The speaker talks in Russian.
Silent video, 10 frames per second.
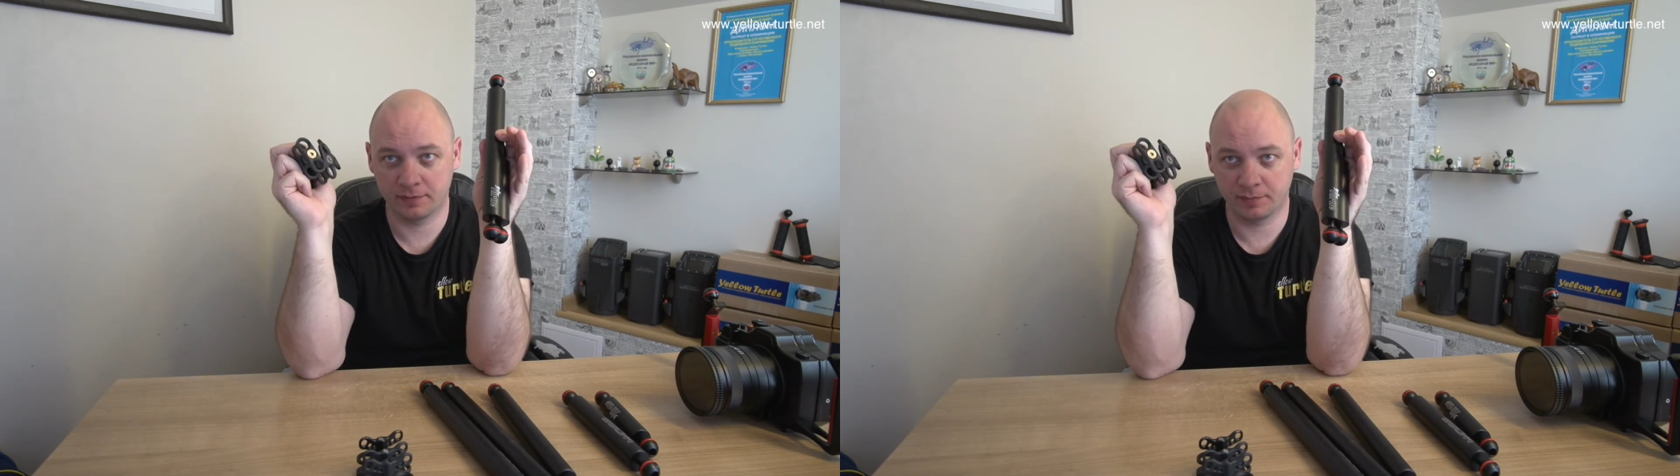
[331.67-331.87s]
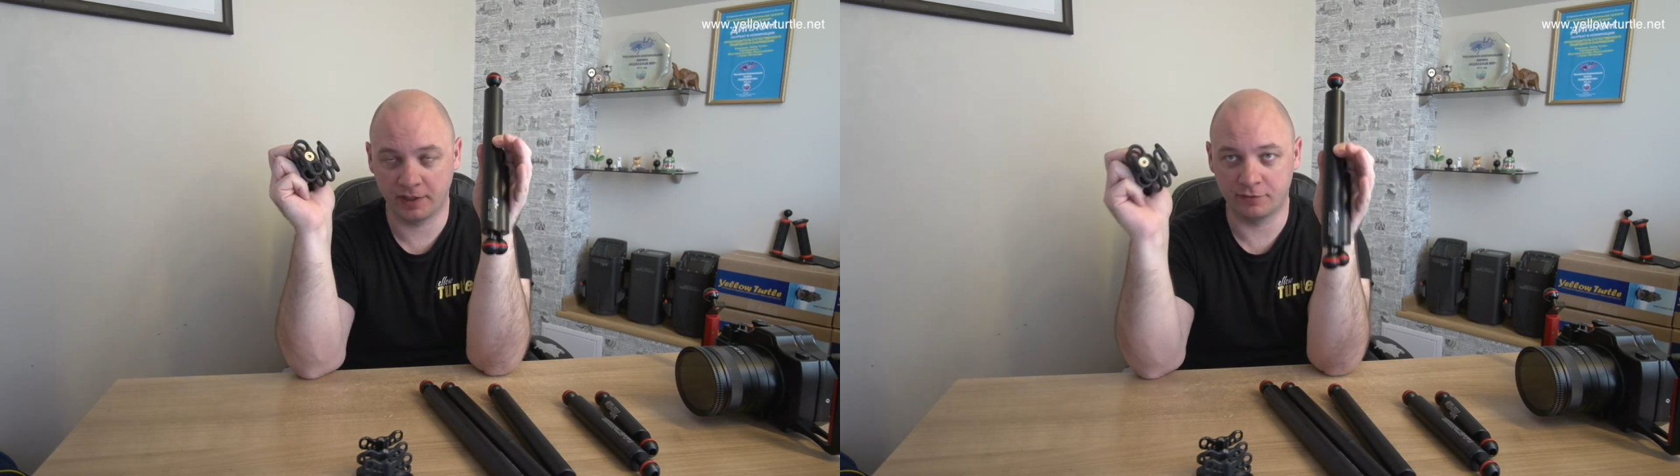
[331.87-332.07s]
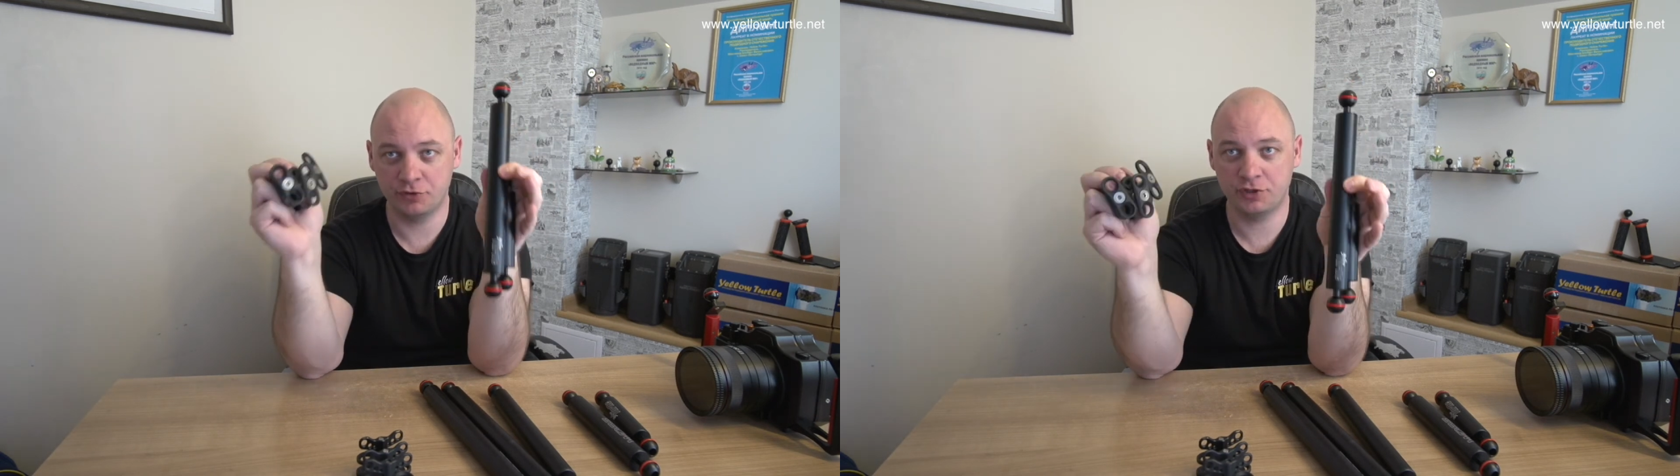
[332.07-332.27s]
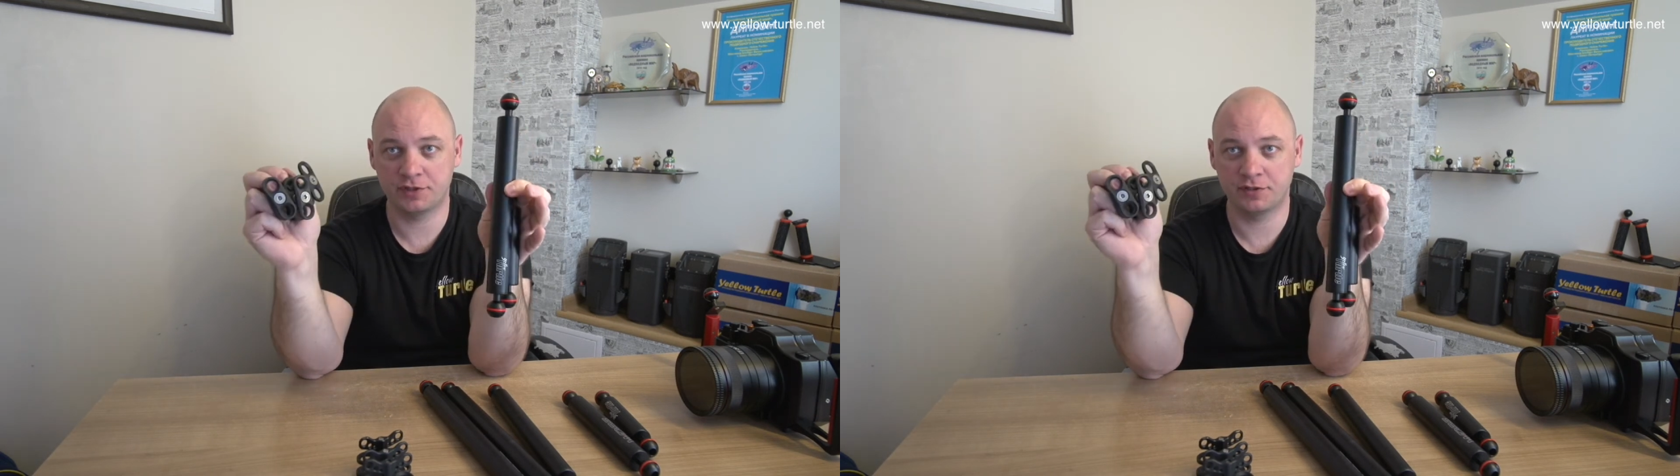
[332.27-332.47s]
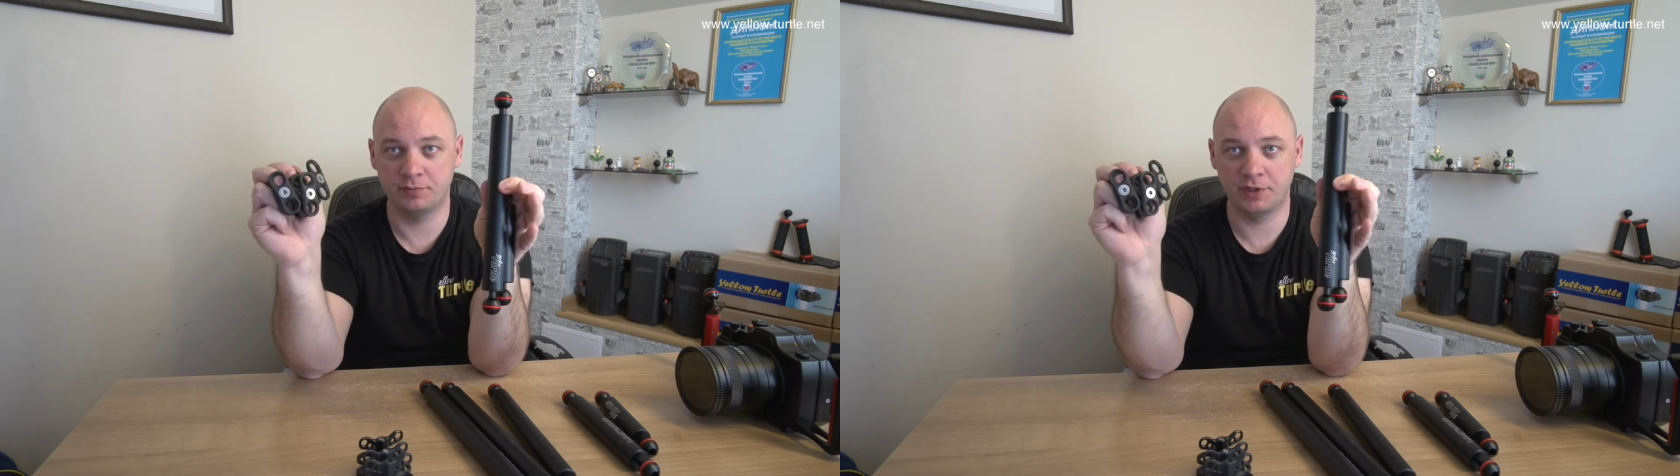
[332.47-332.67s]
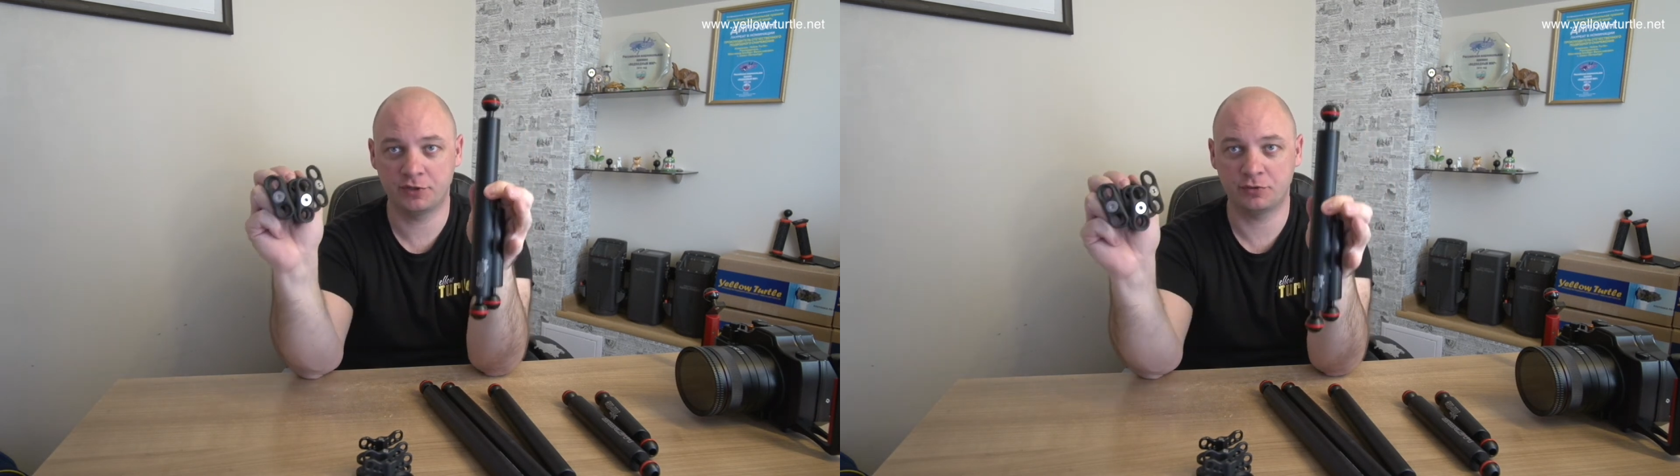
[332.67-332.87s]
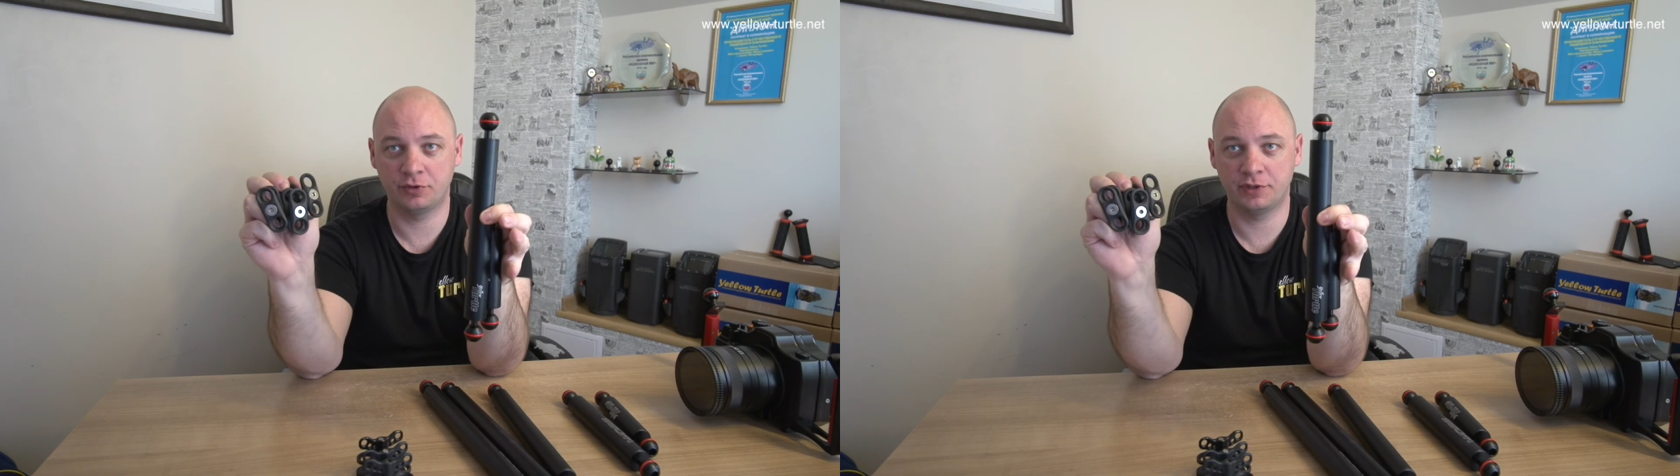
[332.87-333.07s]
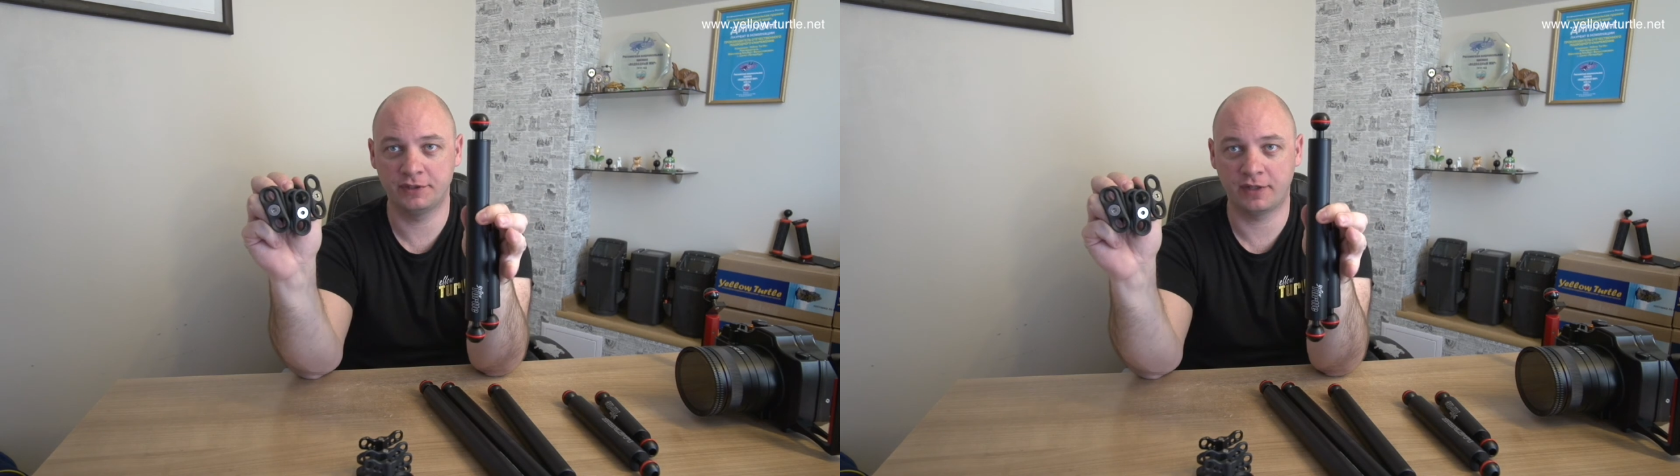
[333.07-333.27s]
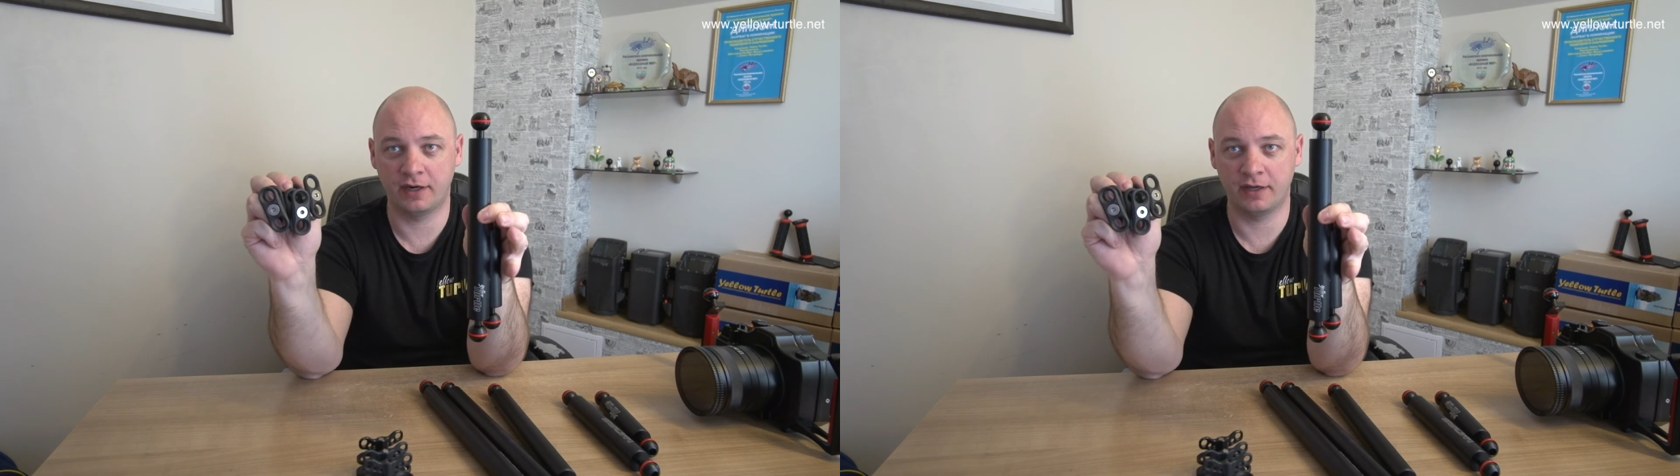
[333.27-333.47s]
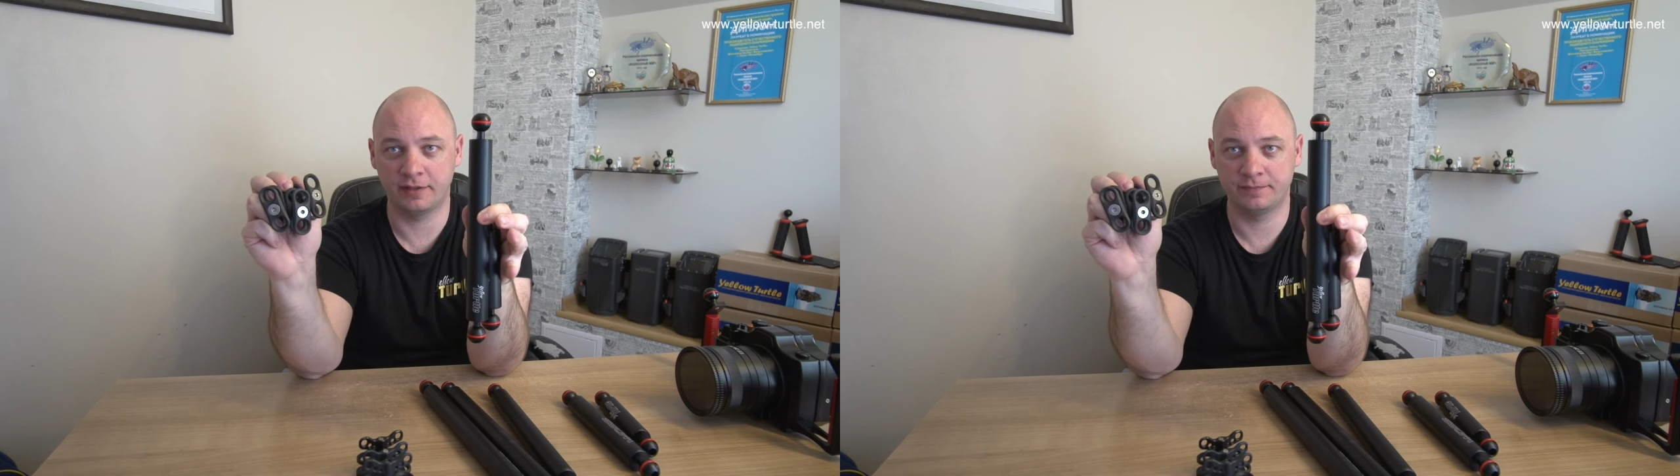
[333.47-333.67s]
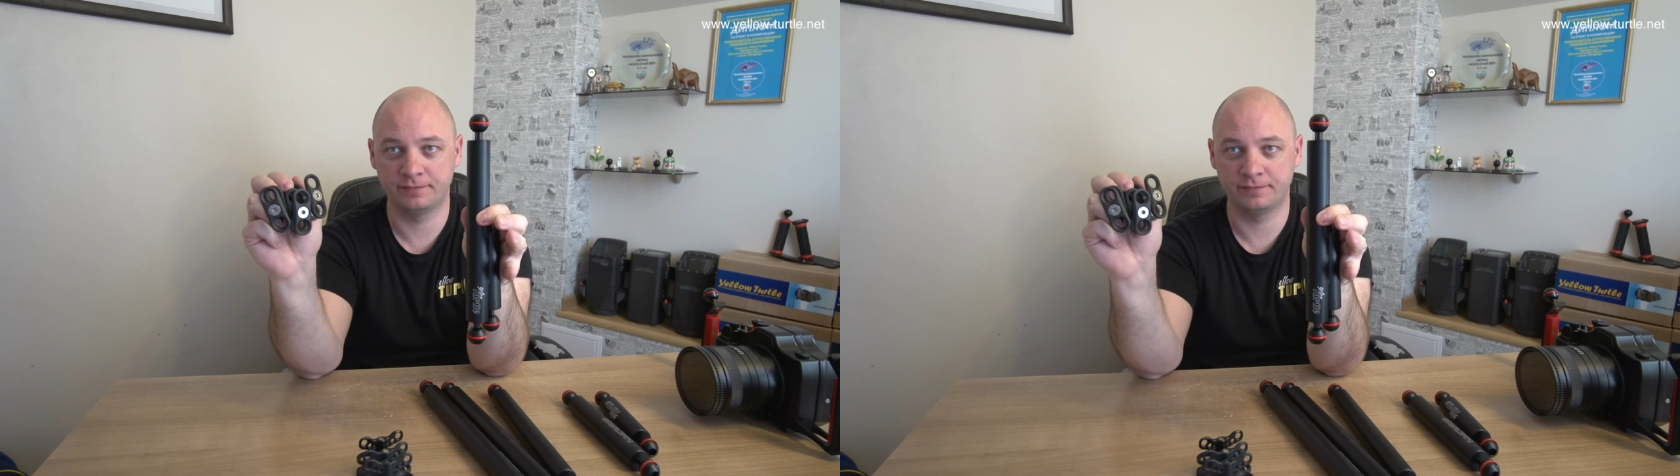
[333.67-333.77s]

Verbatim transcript: плавучесть, близкую к нейтральной.